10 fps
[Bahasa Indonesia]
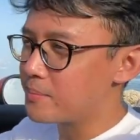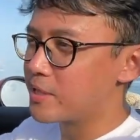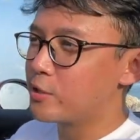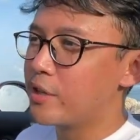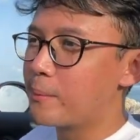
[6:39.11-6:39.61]

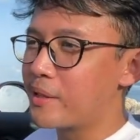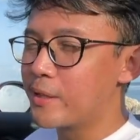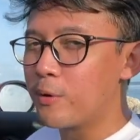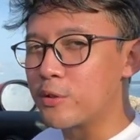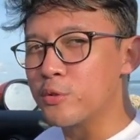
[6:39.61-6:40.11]
terus habis itu
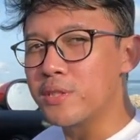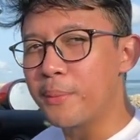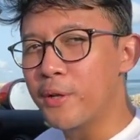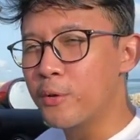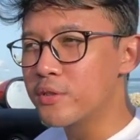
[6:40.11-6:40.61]
menikmati
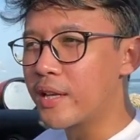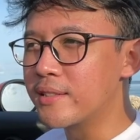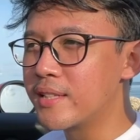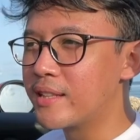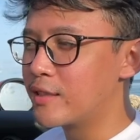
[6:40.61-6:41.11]
sunset di
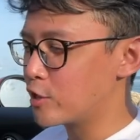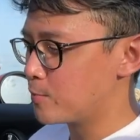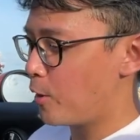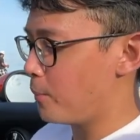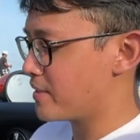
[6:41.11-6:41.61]
sini itu
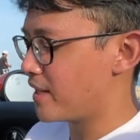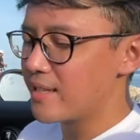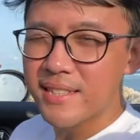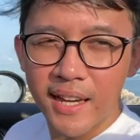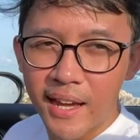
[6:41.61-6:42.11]
juga udah
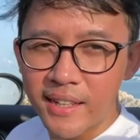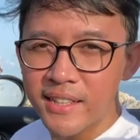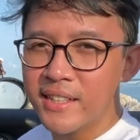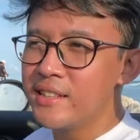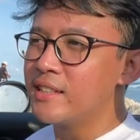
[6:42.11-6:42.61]
asik
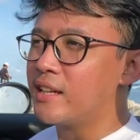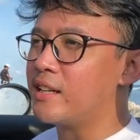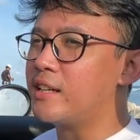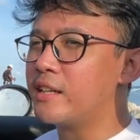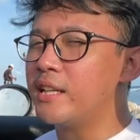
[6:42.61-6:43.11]
banget dan kalian bisa
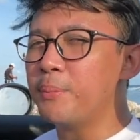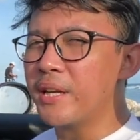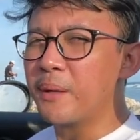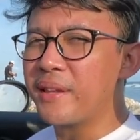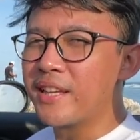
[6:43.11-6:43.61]
dapat
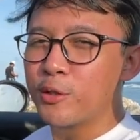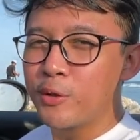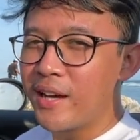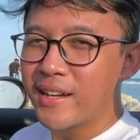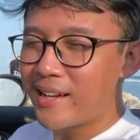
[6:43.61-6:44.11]
foto-foto
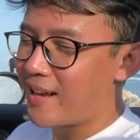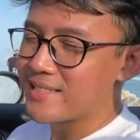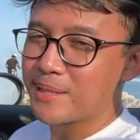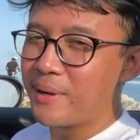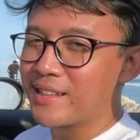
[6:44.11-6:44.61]
yang
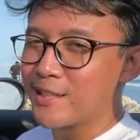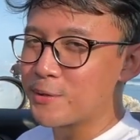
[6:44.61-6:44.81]
keren-keren banget.